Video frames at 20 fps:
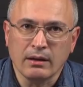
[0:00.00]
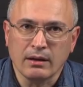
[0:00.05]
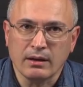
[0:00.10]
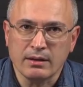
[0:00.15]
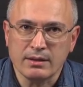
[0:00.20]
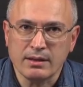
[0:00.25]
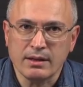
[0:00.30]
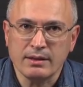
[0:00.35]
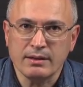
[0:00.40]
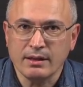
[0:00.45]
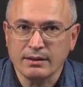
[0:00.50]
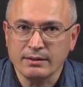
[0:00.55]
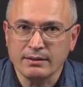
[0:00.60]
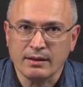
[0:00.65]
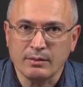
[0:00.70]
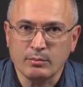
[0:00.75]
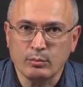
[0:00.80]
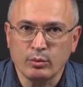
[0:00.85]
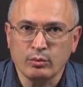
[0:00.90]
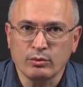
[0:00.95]
хотя
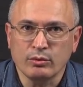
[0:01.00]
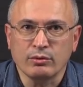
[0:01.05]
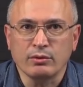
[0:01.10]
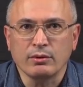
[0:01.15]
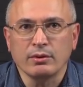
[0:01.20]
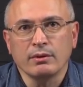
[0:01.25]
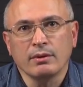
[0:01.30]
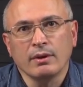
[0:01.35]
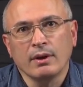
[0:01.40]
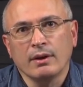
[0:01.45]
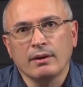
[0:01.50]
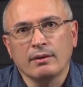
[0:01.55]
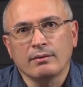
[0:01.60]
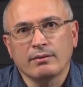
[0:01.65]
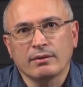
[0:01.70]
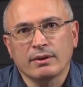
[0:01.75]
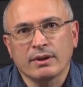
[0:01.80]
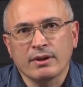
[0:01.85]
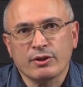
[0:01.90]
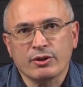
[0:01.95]
некоторые будут
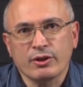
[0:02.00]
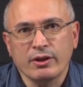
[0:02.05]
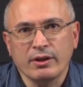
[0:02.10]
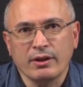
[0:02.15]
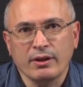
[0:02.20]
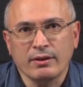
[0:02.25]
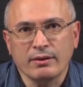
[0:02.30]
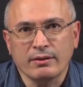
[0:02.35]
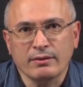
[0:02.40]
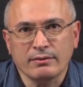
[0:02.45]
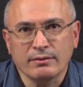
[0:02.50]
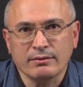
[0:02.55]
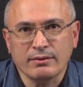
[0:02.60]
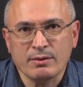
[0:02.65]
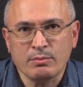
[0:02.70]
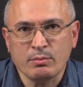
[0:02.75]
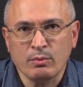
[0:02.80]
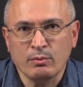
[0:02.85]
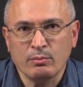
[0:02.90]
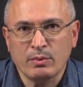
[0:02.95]
в отношении
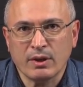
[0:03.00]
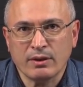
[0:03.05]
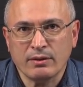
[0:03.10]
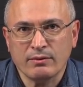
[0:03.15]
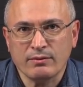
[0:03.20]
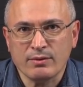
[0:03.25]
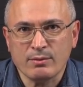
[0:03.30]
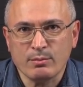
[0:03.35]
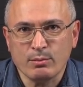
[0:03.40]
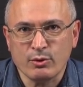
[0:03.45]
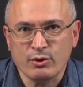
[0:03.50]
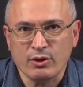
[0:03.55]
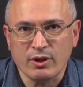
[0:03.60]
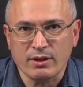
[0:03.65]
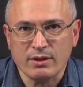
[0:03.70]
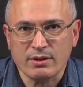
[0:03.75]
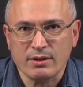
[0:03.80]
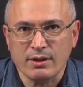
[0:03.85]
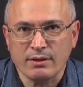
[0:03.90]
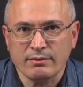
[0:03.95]
8 марта
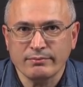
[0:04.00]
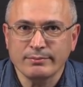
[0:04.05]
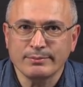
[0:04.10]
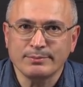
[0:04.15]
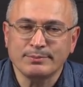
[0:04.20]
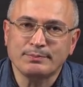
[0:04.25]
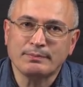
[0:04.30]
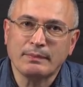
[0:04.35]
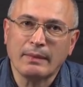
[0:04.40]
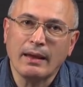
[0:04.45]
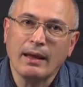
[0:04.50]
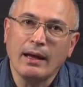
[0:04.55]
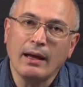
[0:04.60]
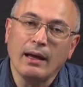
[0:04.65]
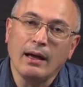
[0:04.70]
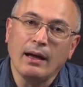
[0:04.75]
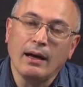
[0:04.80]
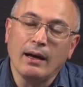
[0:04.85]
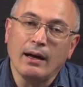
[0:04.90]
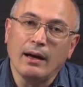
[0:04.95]
возмущаться.
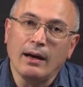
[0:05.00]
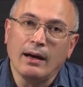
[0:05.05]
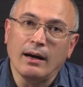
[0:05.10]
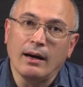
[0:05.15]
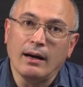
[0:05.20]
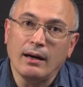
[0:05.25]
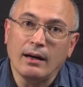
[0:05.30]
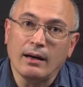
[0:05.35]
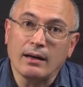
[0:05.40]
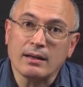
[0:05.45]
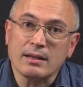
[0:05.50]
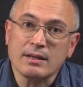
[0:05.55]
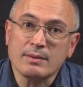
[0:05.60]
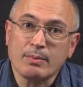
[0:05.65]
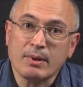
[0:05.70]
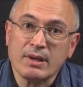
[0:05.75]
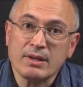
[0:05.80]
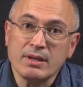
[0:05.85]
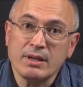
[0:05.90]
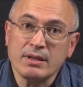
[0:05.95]
А
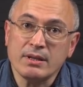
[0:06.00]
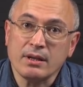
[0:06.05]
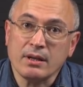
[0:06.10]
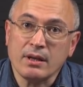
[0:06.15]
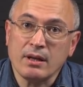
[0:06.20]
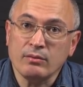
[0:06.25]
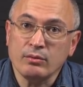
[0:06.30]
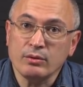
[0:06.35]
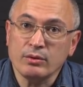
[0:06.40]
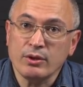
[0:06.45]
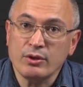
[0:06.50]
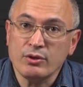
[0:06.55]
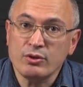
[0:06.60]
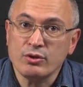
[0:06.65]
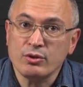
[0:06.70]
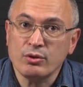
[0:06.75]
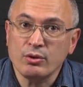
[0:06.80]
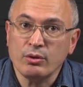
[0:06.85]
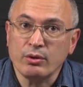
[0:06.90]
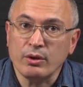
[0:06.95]
спросите кого-то
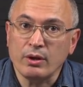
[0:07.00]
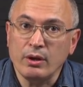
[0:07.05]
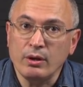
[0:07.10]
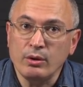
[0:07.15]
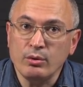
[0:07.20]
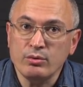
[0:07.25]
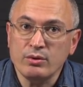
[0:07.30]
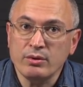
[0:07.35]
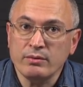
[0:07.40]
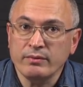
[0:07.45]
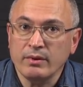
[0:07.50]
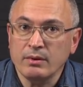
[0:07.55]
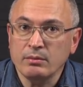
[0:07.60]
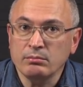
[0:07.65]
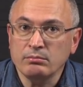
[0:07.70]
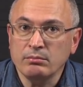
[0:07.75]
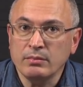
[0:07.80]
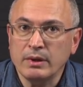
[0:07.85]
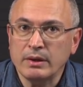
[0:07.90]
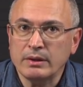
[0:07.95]
еще, и люди
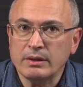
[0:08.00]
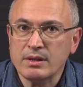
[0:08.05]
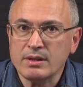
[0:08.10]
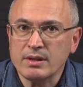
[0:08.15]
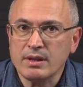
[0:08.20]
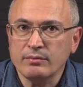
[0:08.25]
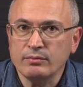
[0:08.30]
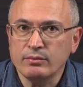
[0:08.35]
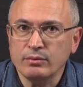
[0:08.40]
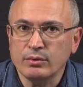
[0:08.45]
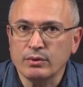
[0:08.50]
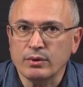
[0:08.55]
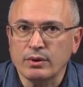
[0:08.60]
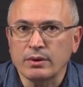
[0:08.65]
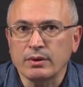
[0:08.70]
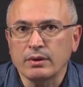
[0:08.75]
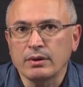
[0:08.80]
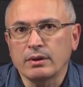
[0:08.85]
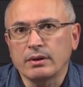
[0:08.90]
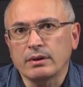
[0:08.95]
вам
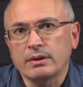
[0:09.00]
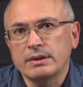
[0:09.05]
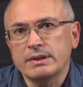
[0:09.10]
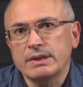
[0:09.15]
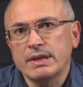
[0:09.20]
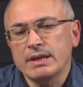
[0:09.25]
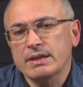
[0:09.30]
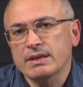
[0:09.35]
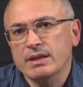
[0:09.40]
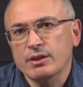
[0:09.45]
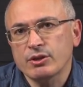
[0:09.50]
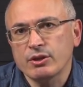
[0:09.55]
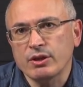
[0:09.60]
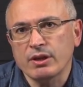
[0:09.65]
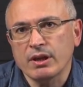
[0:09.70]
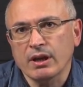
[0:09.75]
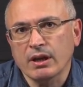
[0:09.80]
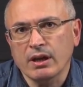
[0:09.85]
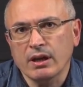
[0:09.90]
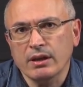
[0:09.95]
назовут э, День
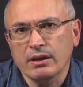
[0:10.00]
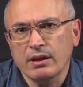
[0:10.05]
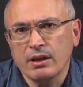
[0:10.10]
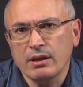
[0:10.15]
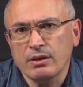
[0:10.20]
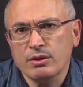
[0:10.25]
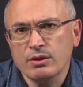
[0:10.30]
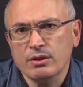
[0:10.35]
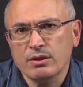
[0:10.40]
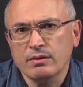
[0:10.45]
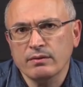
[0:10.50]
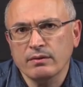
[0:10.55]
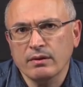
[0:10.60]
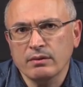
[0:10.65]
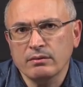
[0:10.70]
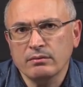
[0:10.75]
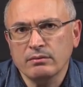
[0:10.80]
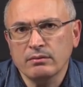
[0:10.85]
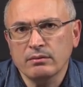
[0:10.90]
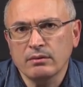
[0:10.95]
защитника
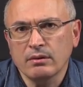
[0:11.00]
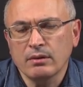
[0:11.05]
Отечества,